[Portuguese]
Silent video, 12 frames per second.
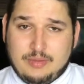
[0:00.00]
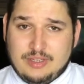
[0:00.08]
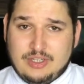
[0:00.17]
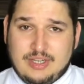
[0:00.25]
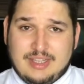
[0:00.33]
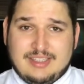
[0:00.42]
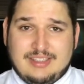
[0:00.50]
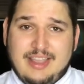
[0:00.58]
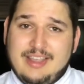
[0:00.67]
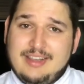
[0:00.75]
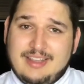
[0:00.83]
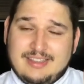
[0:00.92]
mais dicas,
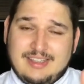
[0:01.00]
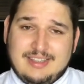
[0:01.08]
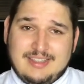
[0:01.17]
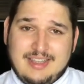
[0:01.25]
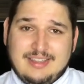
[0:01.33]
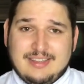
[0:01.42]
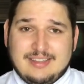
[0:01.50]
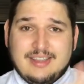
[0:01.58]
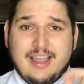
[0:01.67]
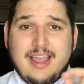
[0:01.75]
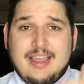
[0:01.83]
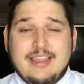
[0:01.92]
técnicas, receitas
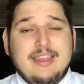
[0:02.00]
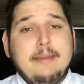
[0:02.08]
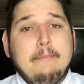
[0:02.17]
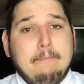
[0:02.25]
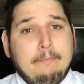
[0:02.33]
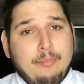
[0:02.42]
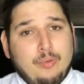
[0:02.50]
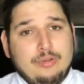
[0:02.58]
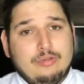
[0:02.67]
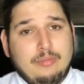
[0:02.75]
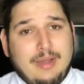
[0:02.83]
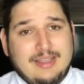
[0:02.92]
e
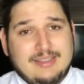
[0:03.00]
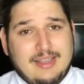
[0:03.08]
muito mais.